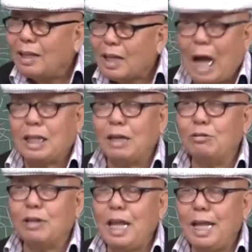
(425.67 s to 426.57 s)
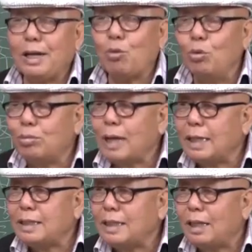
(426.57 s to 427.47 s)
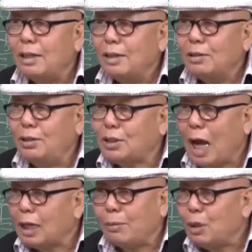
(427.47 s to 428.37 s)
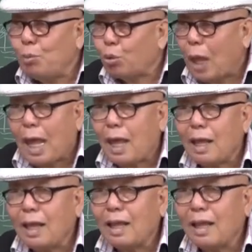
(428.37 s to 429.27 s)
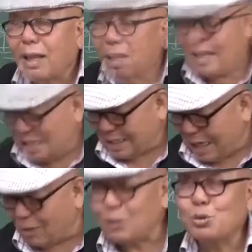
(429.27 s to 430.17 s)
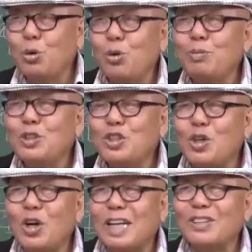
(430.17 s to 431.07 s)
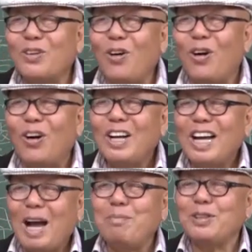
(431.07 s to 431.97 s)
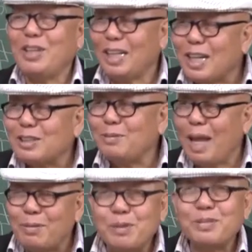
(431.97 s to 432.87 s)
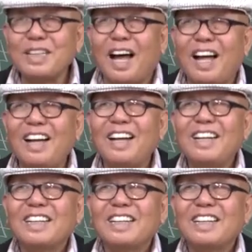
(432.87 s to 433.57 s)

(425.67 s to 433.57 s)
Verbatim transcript: 강행군을 해야 공부를 하지 그렇게 안 하면 못해. 잠깐 조금 쉬어가지고 한번 생각 좀 해봅시다.